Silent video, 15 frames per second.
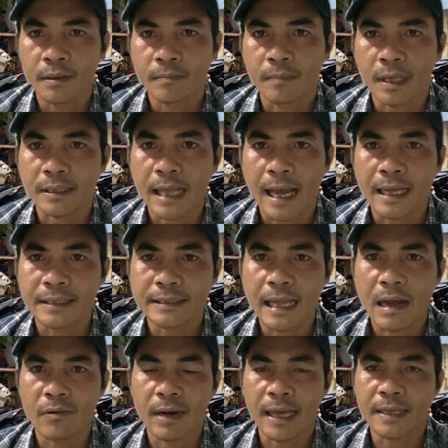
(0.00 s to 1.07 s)
mà tại
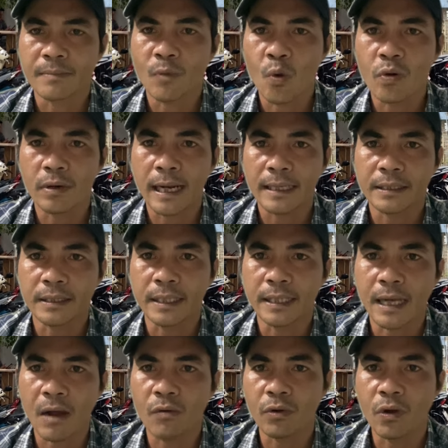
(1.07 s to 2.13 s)
sao lại buông ra những cái
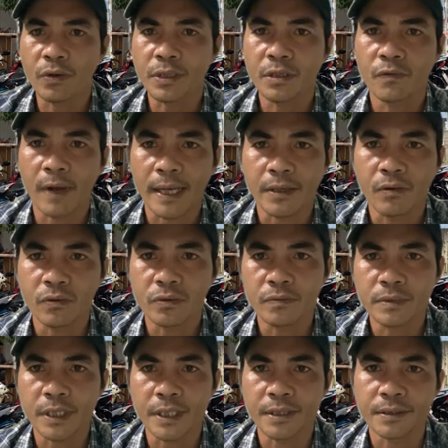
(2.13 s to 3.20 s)
câu nói như vậy cô chú
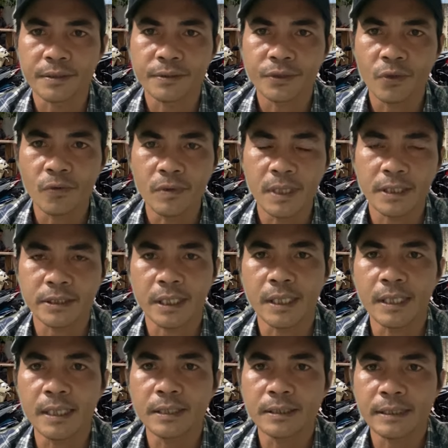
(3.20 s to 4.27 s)
anh chị chú nghệ sĩ
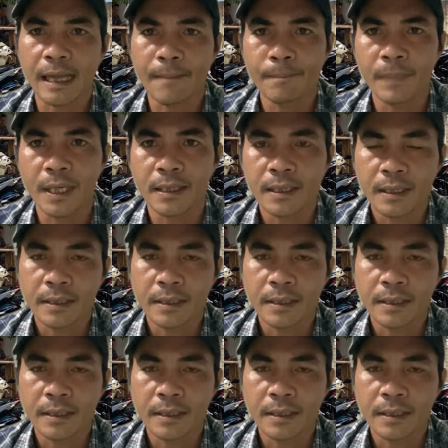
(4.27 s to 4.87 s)
linh tâm á,